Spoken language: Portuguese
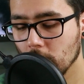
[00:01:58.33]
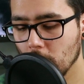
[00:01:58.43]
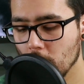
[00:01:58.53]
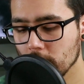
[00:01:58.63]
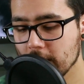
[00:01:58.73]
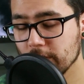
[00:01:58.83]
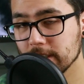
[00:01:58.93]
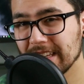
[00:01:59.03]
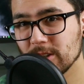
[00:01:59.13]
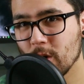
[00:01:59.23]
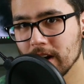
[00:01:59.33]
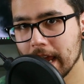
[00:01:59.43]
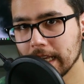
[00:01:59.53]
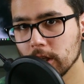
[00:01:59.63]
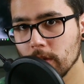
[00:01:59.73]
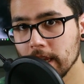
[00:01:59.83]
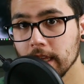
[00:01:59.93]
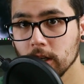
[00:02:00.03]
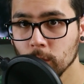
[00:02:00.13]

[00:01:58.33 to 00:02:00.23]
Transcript: logo que vocês conectam ele